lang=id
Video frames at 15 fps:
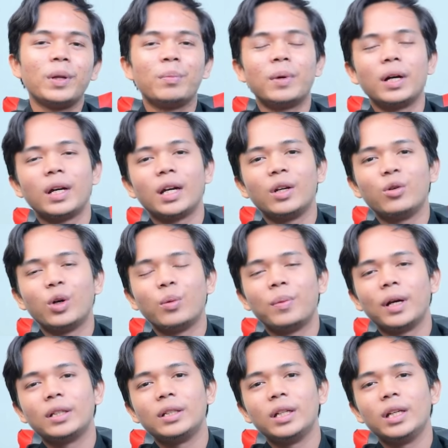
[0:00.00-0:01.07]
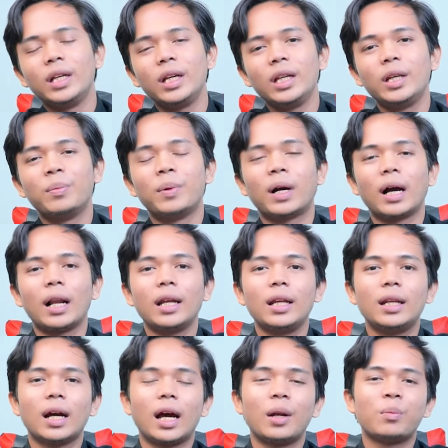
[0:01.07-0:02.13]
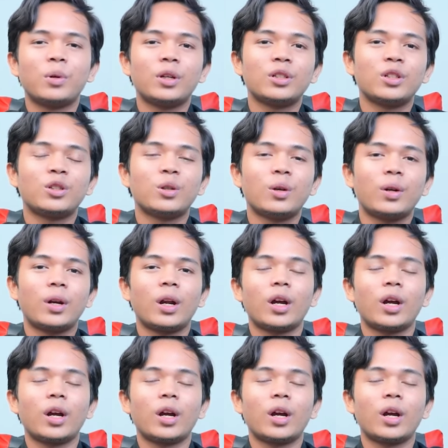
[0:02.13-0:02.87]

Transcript: 5 Gen 12 ini dibekali dengan prosesor